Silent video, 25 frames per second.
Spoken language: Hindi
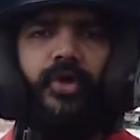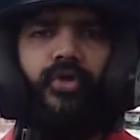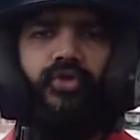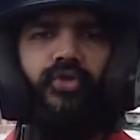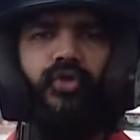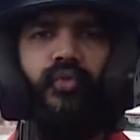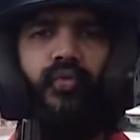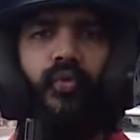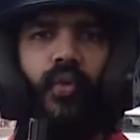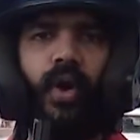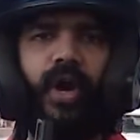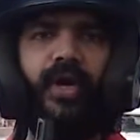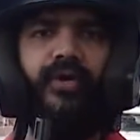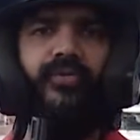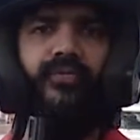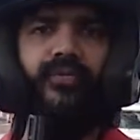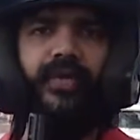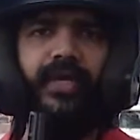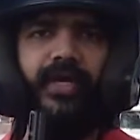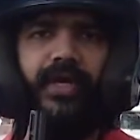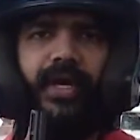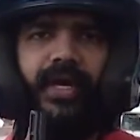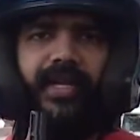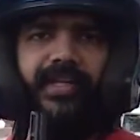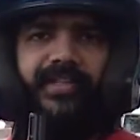सो वॉट
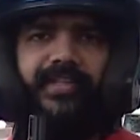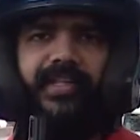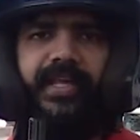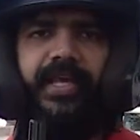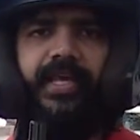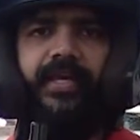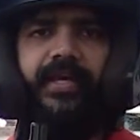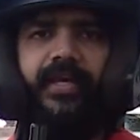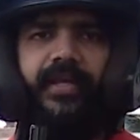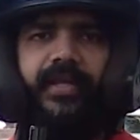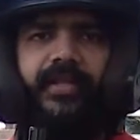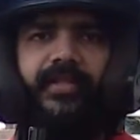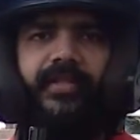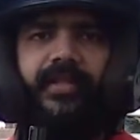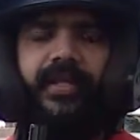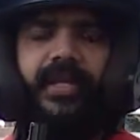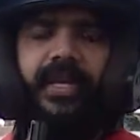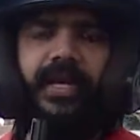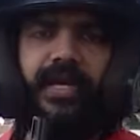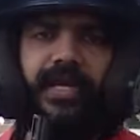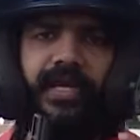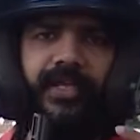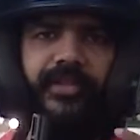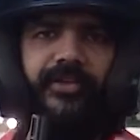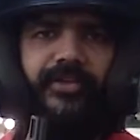वी आर सेंग इज
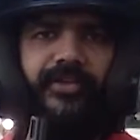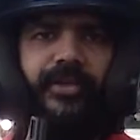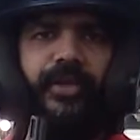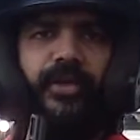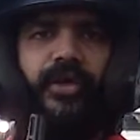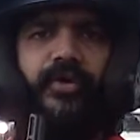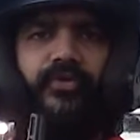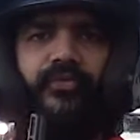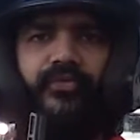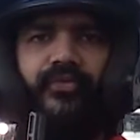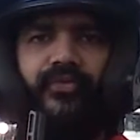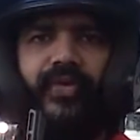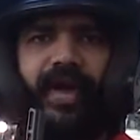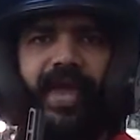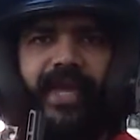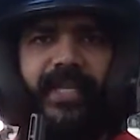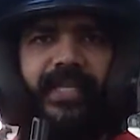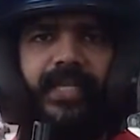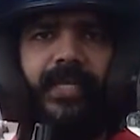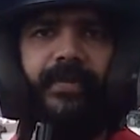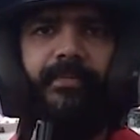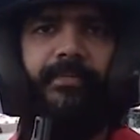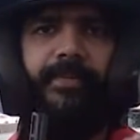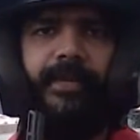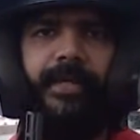इंस्टेड ऑफ
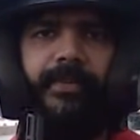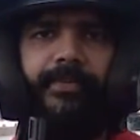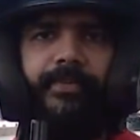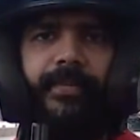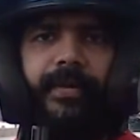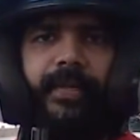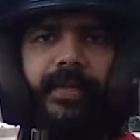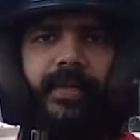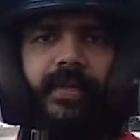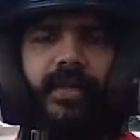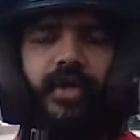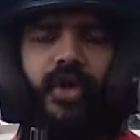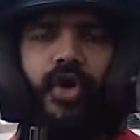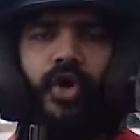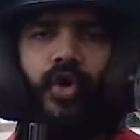फाइनिंग पीपल